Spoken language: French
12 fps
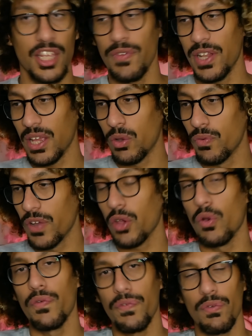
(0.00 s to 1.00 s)
qu'il va
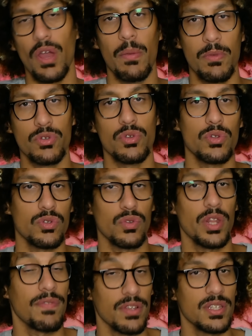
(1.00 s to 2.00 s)
découvrir au fur et à mesure de
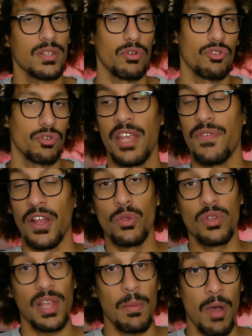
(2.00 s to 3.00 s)
son avancée dans le Il va
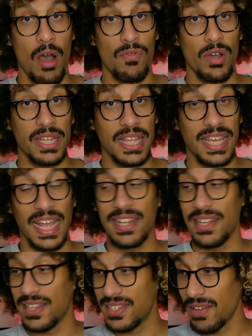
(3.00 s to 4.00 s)
notamment avoir des quêtes
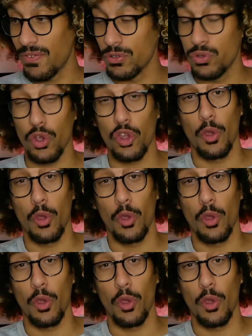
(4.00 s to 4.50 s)
et des aventures